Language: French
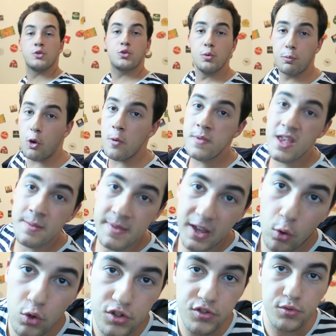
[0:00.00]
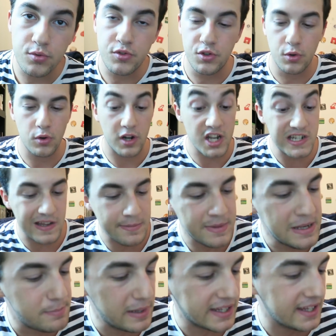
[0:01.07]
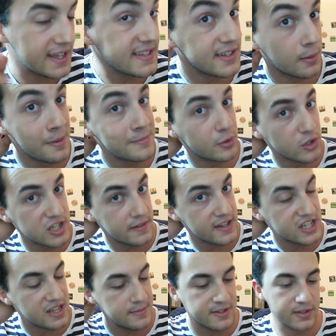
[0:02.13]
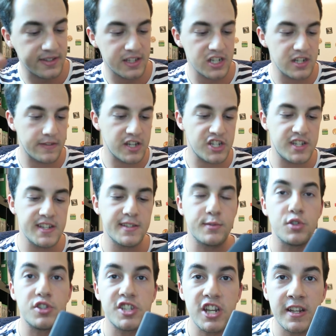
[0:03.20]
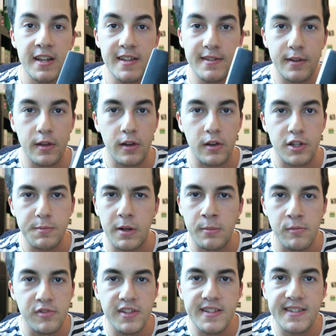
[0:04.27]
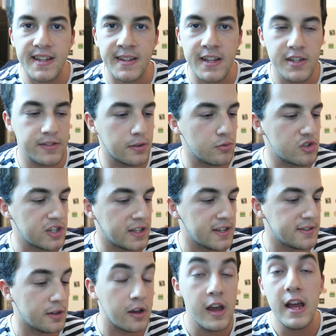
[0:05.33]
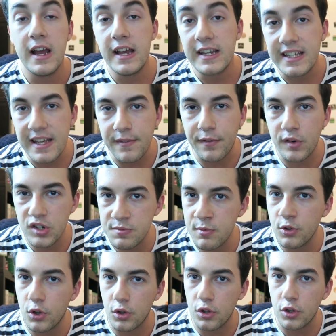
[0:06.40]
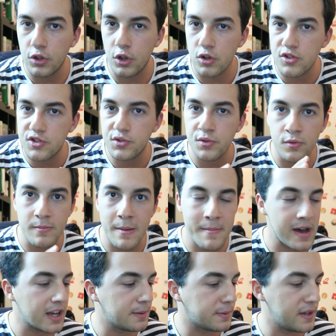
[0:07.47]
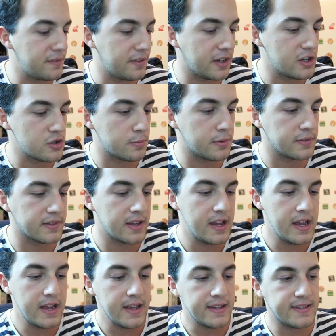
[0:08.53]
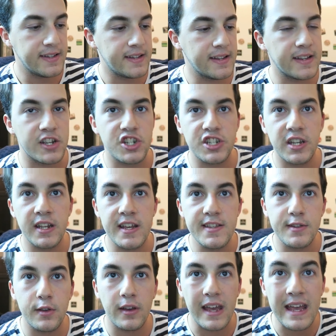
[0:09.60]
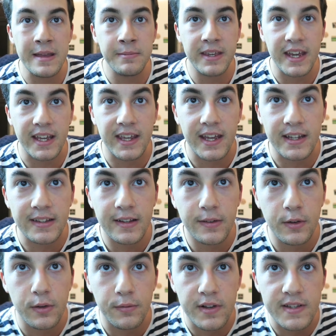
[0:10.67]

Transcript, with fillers: mon tout premier micro de studio, là j'avais mis le paquet, c'est en même temps que j'avais acheté mes enceintes, j'avais acheté ce Sennheiser, je sais pas comment vous dites Sennheiser ou Sennheiser, qui est franchement dans, dans le son ma marque préférée je pense. C'était un Sennheiser MK4 que